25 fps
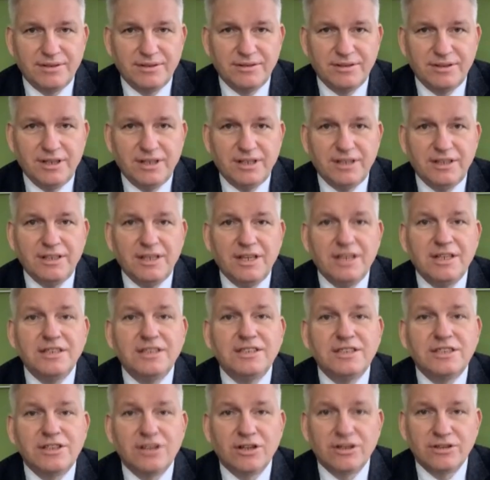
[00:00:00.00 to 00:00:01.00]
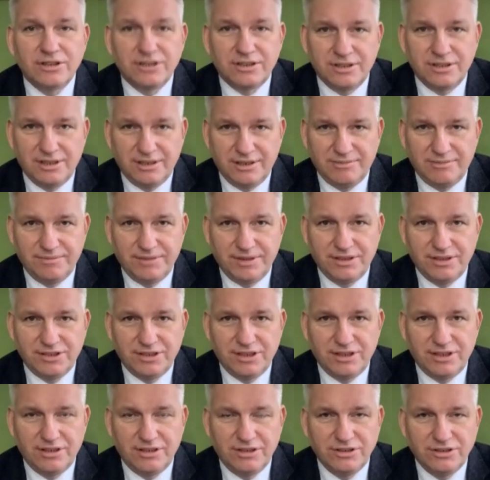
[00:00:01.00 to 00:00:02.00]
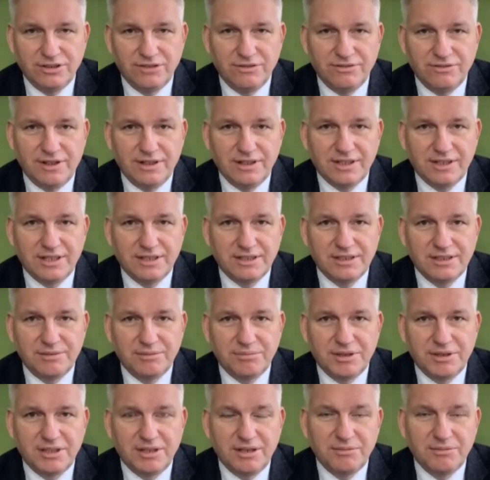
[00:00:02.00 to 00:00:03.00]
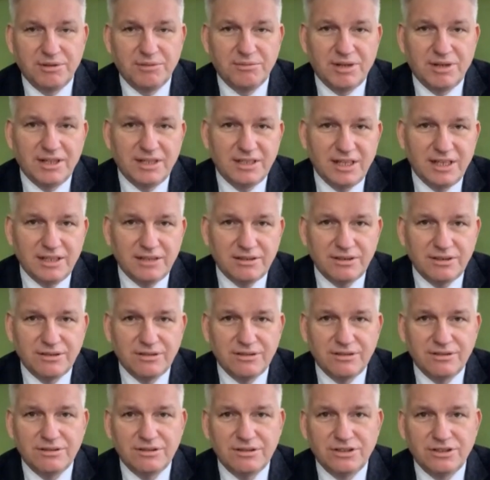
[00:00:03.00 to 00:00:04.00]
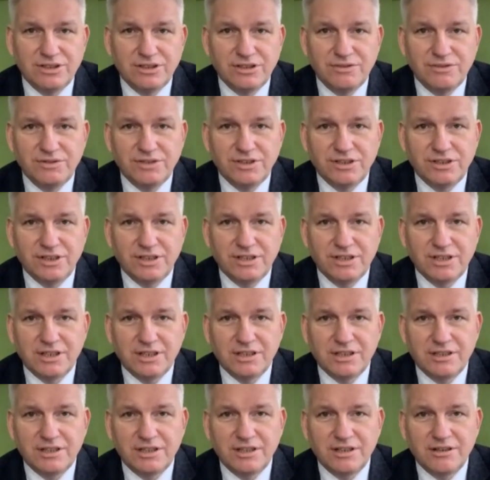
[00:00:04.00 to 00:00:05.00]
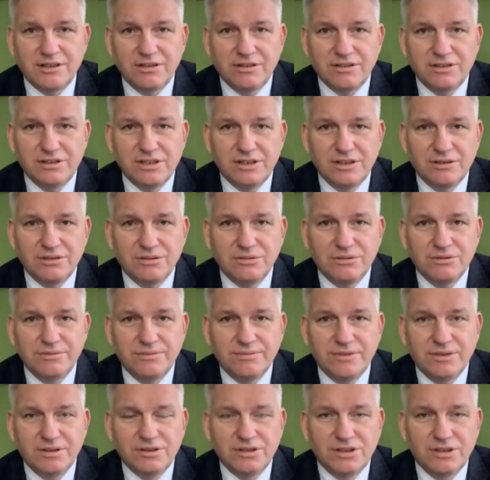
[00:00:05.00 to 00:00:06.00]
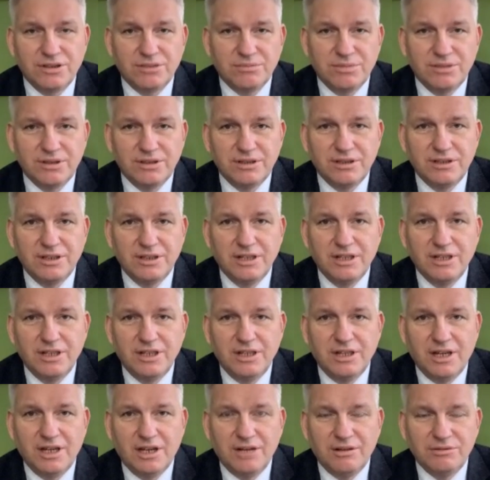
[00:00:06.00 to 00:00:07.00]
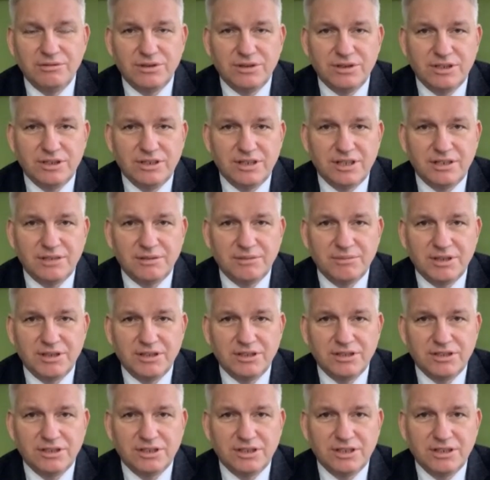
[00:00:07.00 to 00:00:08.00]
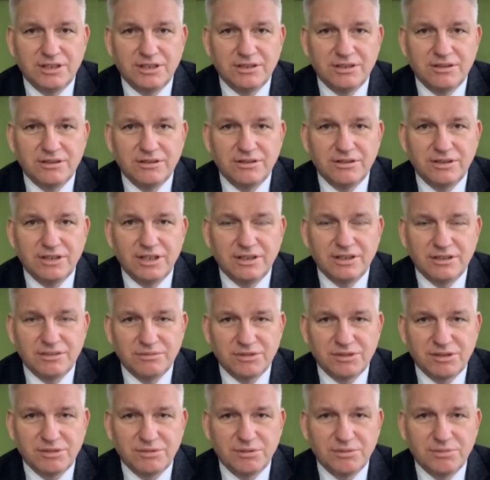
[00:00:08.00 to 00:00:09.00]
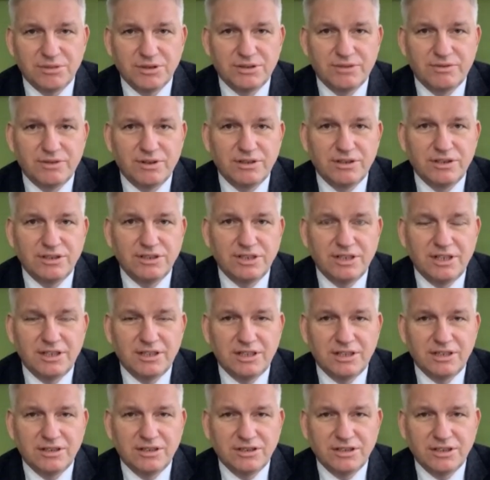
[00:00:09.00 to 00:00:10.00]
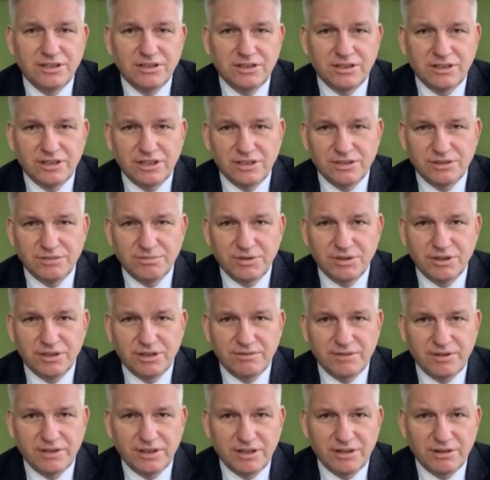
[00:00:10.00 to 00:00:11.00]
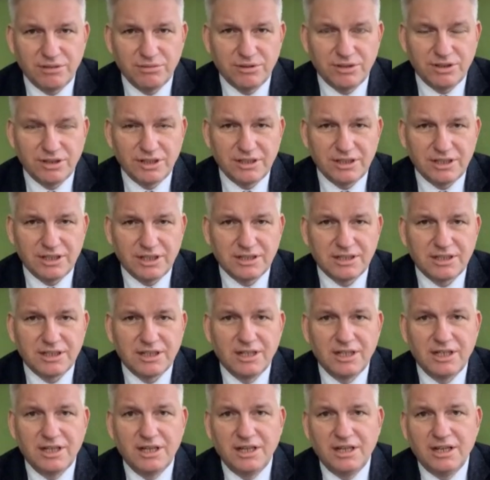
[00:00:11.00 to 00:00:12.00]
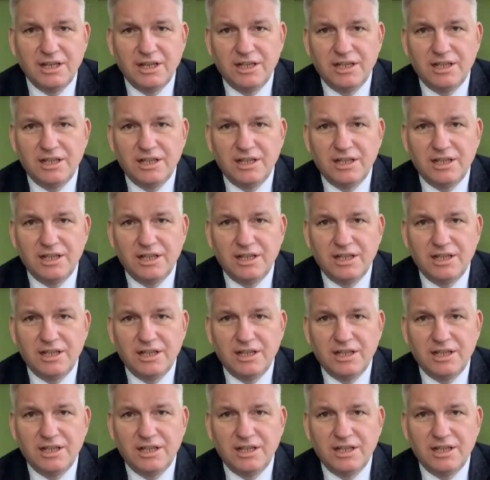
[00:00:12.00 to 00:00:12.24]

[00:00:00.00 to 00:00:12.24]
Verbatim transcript: no, nie, nieistotny, jeżeli chodzi o walkę z epidemią. A na to rzeczywiście tak, tego rodzaju osoby, autorytety medyczne no, nie chcą sobie pozwolić, dlatego że to też podrywa ich autorytet.